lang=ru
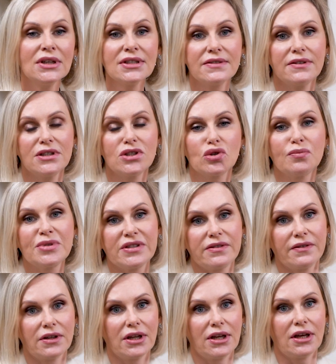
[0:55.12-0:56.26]
на свои
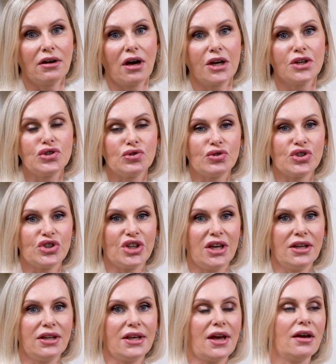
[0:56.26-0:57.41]
собственные
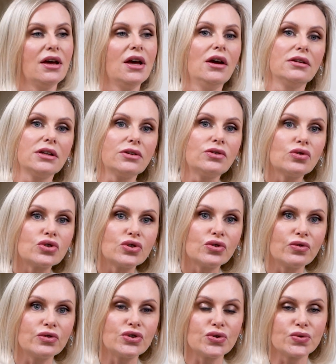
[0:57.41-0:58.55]
ощущения, на то,
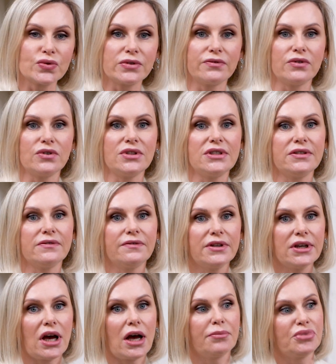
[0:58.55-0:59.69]
что чувствуете
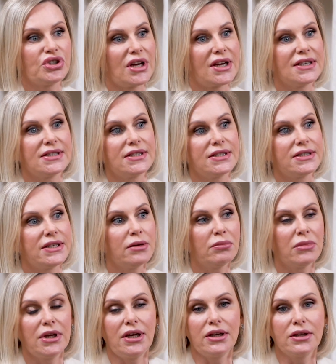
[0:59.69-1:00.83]
вы, общаясь с тем
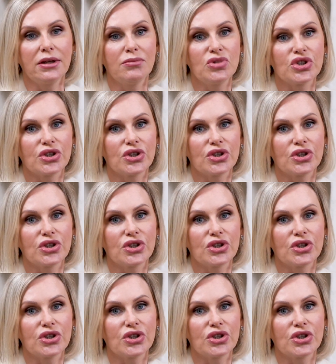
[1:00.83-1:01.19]
или иным